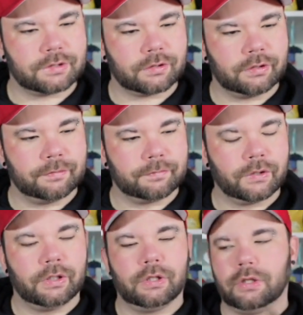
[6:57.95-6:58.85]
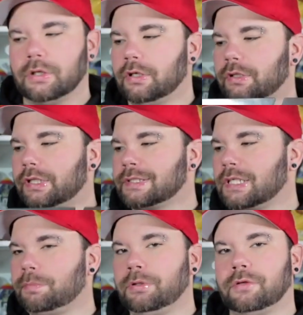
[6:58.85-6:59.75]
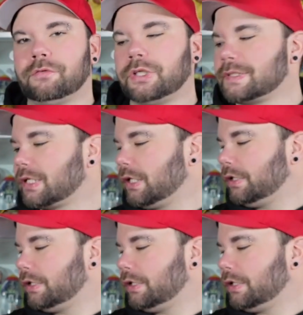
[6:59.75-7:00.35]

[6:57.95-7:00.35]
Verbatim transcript: soll. Deshalb würde ich sagen,